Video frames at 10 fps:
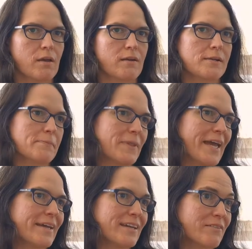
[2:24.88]
Ähm,
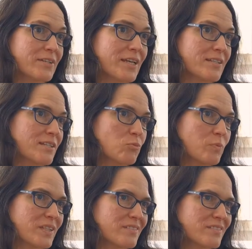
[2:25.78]
leider haben wir kein
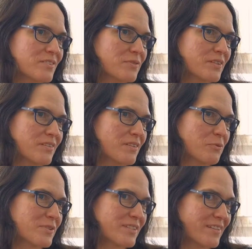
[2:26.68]
Thermometer, das wir in den
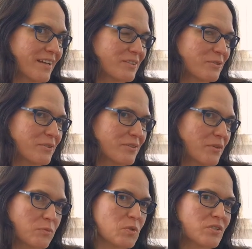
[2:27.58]
Ozean halten können, weil
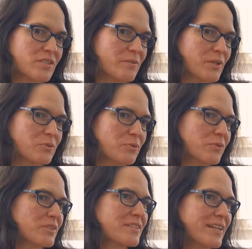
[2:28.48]
wir müssen die Temperatur
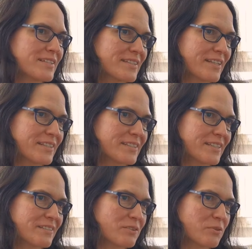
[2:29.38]
und den Salzgehalt
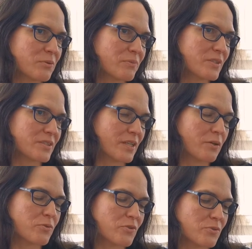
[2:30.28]
kennen, um diese
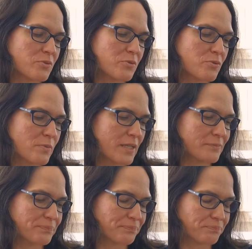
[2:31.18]
Rekonstruktion zu
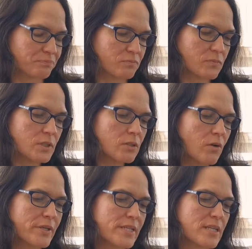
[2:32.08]
machen.
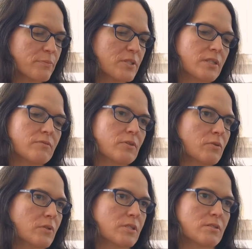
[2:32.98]
Und deshalb bedienen wir
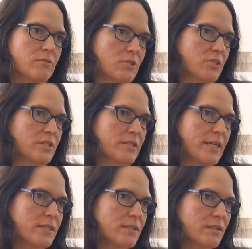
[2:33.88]
uns verschiedener
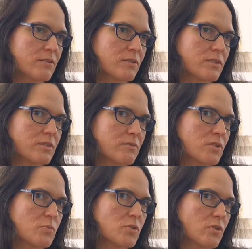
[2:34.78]
Techniken und
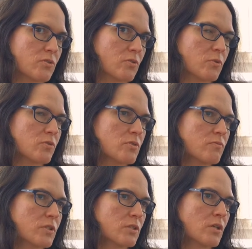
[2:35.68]
insbesondere benutzen
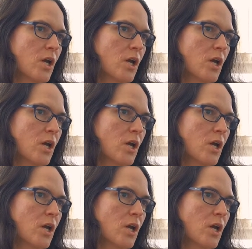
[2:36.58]
wir die